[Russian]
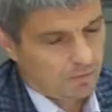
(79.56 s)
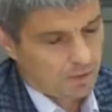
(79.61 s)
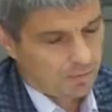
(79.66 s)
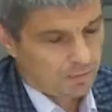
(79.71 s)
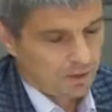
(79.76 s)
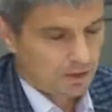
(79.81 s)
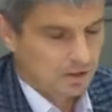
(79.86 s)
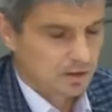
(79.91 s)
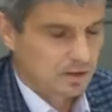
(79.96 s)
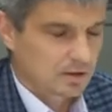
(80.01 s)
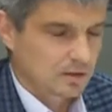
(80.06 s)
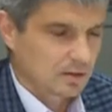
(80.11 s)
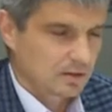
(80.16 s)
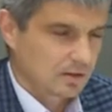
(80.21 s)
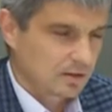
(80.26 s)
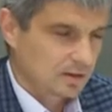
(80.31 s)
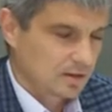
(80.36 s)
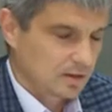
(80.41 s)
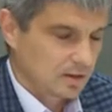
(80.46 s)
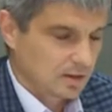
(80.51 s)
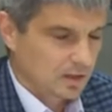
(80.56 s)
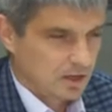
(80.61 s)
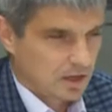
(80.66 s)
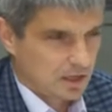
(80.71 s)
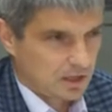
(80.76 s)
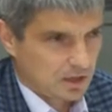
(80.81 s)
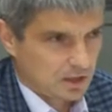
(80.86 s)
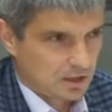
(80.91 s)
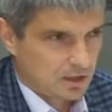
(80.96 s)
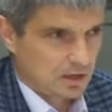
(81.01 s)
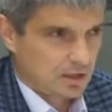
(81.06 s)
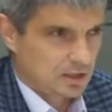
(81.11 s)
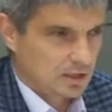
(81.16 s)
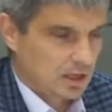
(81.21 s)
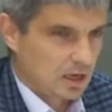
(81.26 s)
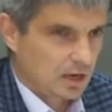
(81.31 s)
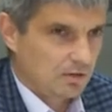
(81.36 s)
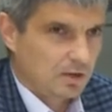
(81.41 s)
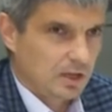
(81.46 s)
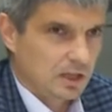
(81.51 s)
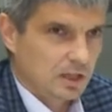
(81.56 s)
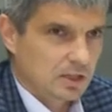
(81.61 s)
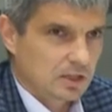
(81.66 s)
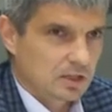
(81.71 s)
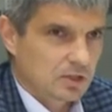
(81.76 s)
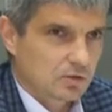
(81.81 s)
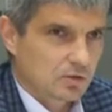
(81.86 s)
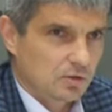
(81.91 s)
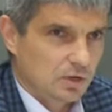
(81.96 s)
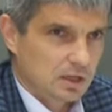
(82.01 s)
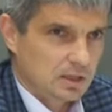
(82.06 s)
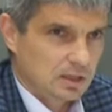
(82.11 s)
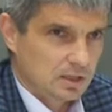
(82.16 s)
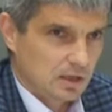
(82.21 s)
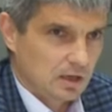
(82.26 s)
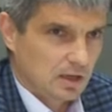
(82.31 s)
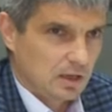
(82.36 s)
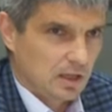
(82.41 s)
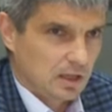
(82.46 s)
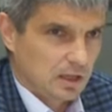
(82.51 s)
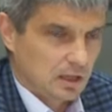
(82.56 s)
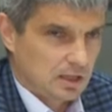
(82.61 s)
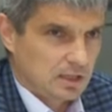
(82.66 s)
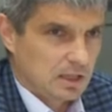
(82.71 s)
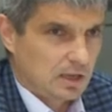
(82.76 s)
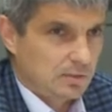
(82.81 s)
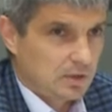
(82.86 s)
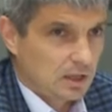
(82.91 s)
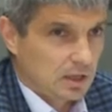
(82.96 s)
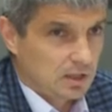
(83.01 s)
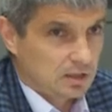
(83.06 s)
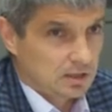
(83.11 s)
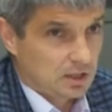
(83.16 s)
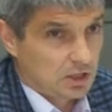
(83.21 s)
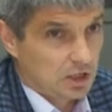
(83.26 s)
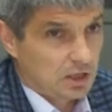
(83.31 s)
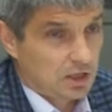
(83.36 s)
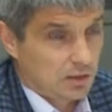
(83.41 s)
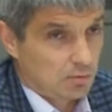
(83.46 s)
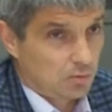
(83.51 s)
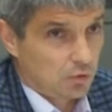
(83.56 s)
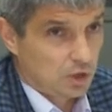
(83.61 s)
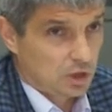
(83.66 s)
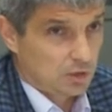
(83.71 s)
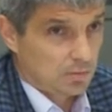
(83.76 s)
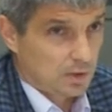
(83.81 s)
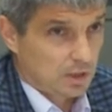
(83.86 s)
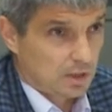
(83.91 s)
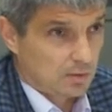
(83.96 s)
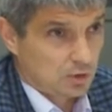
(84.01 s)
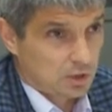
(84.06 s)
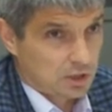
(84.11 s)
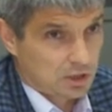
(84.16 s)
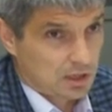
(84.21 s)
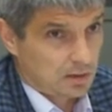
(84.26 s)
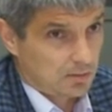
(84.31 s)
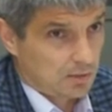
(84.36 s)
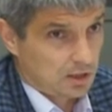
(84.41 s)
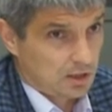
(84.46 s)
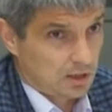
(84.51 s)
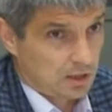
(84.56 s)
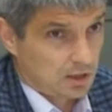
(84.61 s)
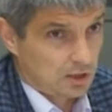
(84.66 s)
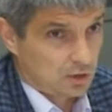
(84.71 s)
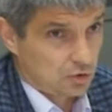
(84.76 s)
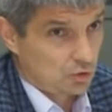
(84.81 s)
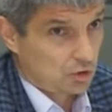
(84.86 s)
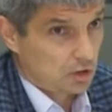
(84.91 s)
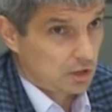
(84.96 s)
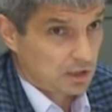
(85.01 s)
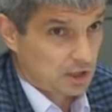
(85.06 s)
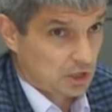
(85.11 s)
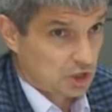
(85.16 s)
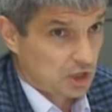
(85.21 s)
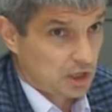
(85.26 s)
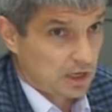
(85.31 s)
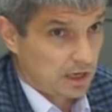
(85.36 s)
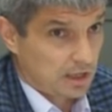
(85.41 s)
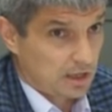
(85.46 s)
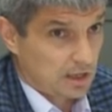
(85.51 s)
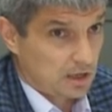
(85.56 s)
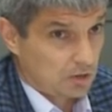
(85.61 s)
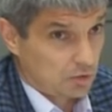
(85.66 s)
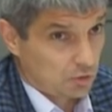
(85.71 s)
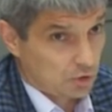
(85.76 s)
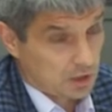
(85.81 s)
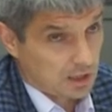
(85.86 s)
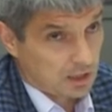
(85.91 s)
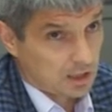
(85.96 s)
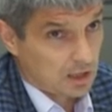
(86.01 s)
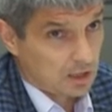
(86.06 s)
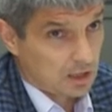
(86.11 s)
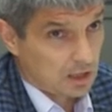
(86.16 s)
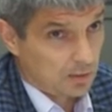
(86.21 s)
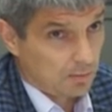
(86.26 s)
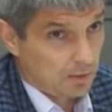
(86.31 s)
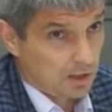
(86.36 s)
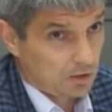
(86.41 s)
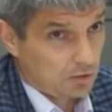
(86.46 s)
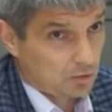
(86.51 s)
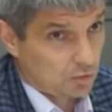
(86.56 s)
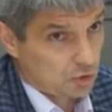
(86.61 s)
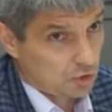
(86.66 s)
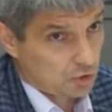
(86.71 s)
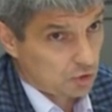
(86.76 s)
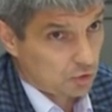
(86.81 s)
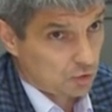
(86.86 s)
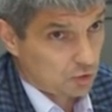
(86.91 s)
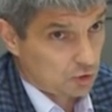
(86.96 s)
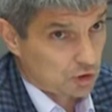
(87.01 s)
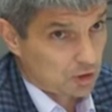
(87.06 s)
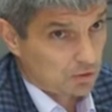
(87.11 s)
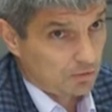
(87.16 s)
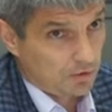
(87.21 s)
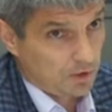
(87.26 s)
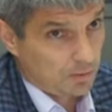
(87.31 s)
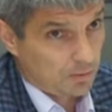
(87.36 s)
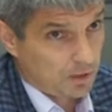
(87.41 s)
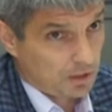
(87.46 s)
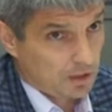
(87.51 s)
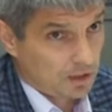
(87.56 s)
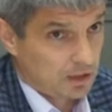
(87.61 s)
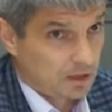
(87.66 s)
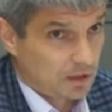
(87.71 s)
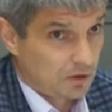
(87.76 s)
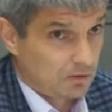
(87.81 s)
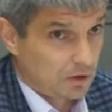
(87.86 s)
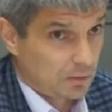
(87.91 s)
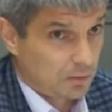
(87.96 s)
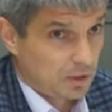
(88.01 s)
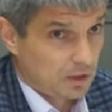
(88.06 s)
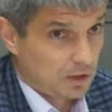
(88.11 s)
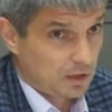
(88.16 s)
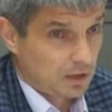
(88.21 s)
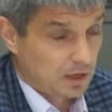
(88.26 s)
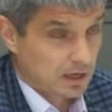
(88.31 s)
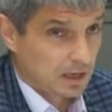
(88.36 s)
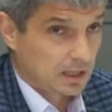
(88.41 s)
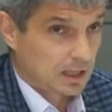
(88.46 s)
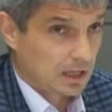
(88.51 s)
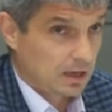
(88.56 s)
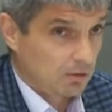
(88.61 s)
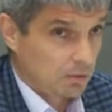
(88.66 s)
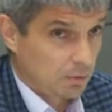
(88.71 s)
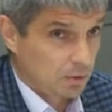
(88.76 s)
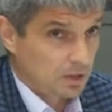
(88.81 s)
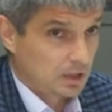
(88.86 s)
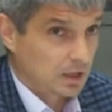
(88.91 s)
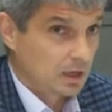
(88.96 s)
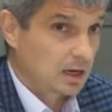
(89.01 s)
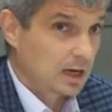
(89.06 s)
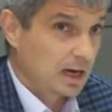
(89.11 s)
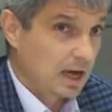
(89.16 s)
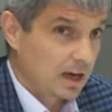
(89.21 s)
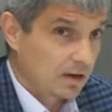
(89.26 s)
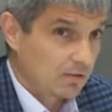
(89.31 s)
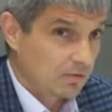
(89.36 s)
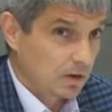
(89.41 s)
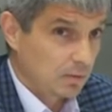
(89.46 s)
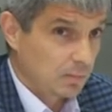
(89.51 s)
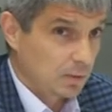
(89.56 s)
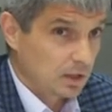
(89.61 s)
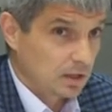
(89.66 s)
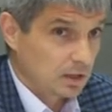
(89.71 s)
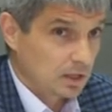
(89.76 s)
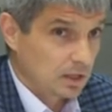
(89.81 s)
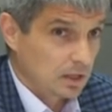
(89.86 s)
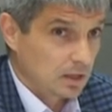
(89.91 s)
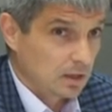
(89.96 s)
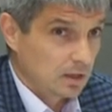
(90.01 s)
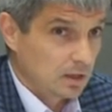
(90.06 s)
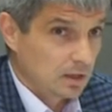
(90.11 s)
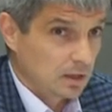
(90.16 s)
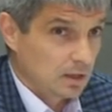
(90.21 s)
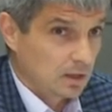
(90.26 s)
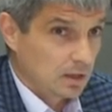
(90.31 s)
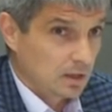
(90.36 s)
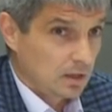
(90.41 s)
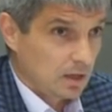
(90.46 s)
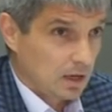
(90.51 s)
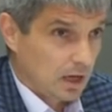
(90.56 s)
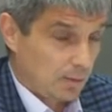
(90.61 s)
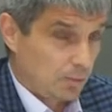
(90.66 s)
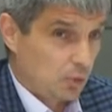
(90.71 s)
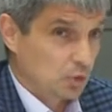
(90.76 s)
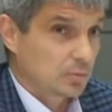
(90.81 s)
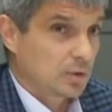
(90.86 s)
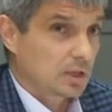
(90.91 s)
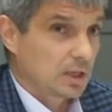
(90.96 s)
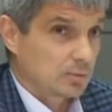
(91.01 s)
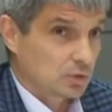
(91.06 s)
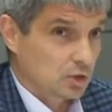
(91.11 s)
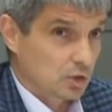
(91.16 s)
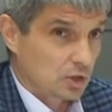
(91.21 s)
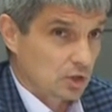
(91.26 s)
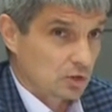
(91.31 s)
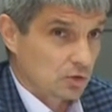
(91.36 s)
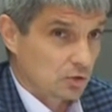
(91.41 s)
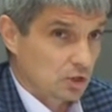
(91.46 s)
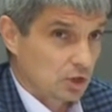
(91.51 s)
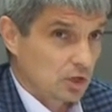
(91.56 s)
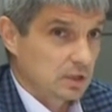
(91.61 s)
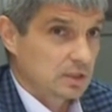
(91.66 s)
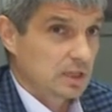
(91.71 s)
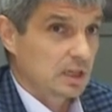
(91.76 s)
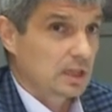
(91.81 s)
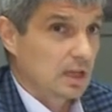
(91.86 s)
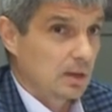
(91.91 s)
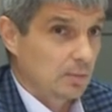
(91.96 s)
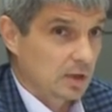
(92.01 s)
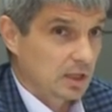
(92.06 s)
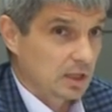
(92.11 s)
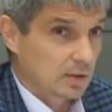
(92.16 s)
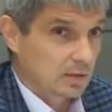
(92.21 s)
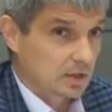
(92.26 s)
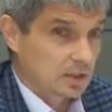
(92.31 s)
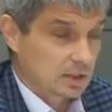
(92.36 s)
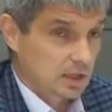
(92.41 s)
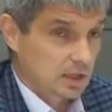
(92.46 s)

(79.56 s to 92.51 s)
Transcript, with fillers: момент каких-то, если аварийных ситуаций, на самом деле значительно больше, потому что самое тяжелое – это ждать. То есть отдал команду и ждешь, выполнили, не выполнили, когда выполнили, как выполнили. А может быть, там что-то случилось, а ты об этом не